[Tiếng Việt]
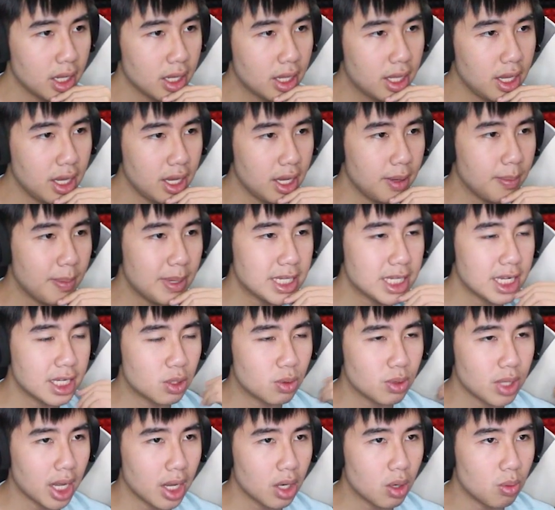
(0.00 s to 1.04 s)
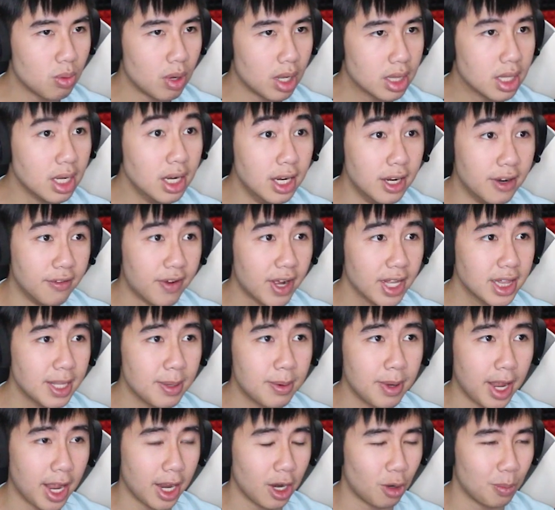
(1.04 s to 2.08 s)
thì bây giờ chúng ta hãy cùng à, thử phát tìm
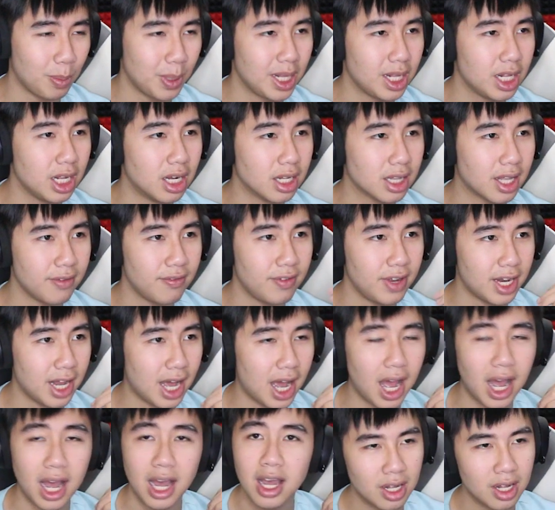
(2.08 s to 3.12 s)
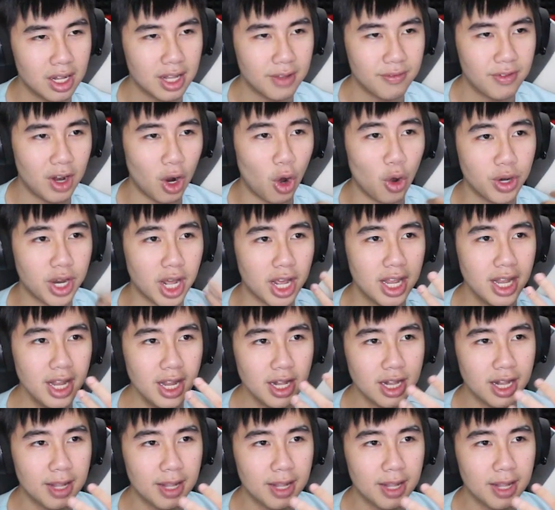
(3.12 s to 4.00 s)
người hẹn hò bình thường tại vì là tại vì là hồi đấy